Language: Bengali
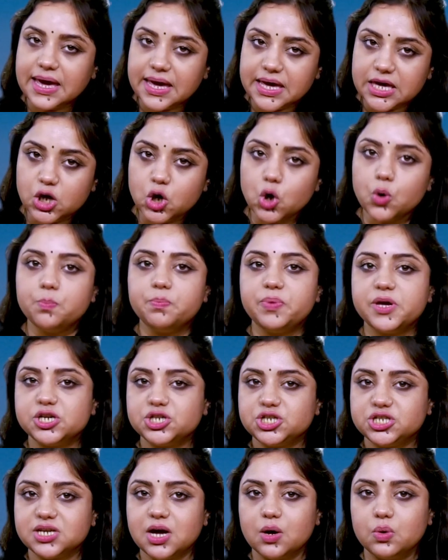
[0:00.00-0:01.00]
এই
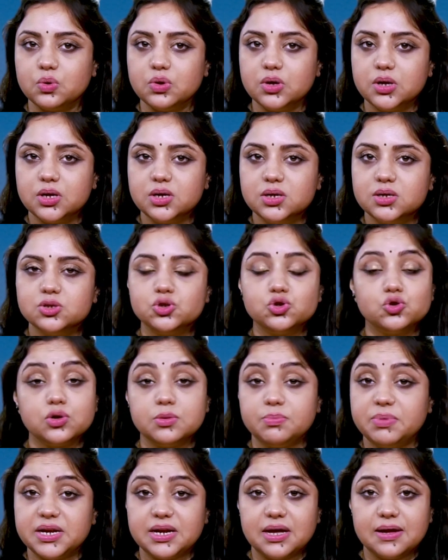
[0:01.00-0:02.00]
অভ্যেসটাও
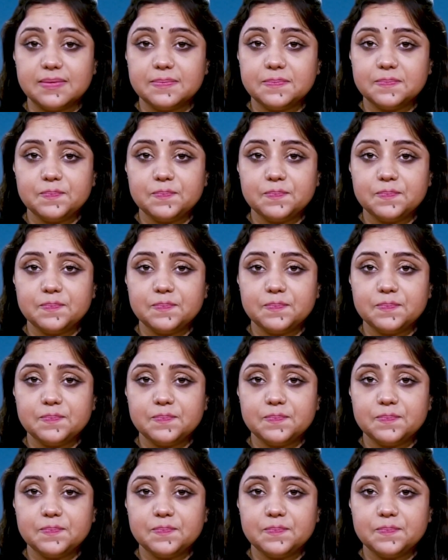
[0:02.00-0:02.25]
চলবে না